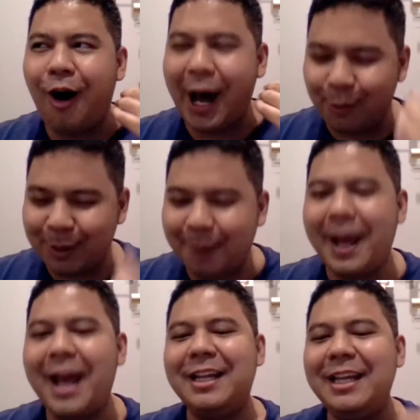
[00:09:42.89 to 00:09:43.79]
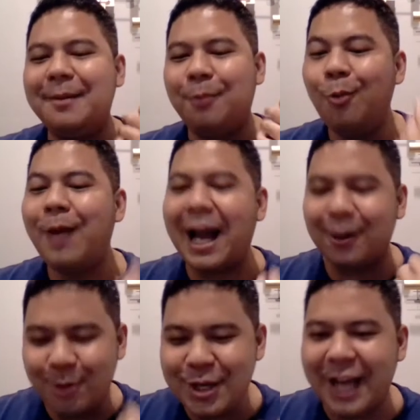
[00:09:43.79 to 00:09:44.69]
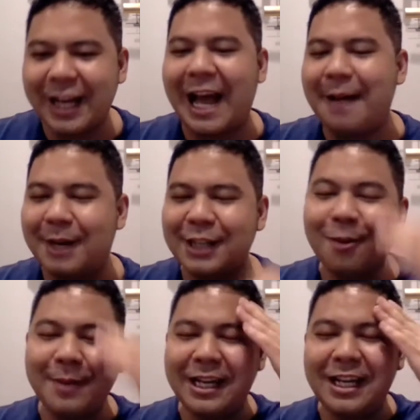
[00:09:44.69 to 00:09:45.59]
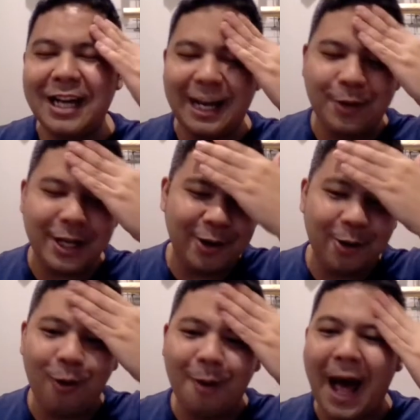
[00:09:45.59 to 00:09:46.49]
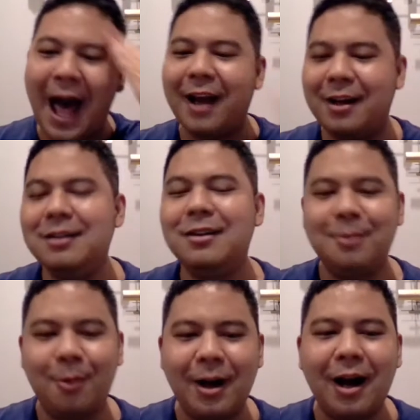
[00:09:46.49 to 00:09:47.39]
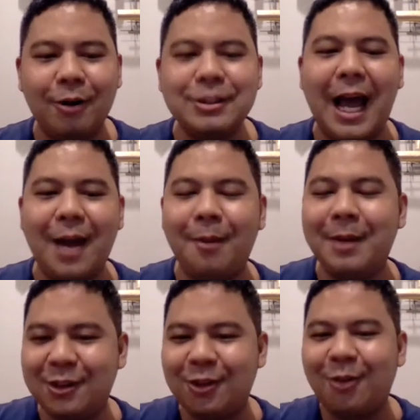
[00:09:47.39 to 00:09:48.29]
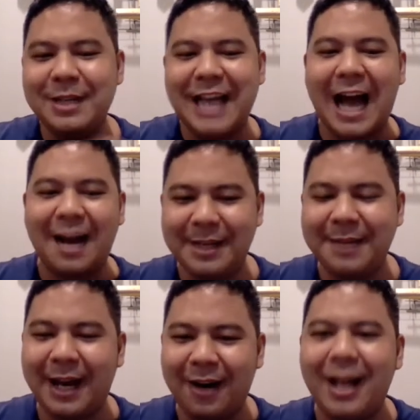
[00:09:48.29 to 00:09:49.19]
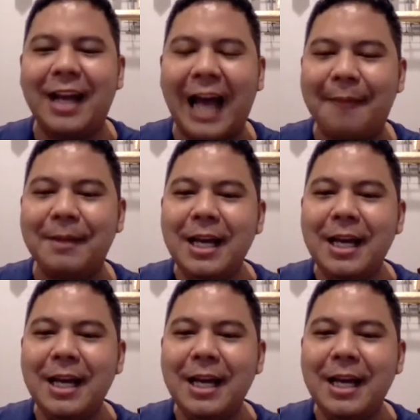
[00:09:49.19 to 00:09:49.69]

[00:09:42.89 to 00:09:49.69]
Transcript: อารมณ์ทางเพศที่พุ่งพล่านกว่าผู้หญิงนะครับมันก็ต้องมีเรื่องอะไรพวกนี้อยู่ในหัวบ้างเออผมก็เข้าใจว่ามันต้องต้องมีฉากนี้มาเล่นนะครับ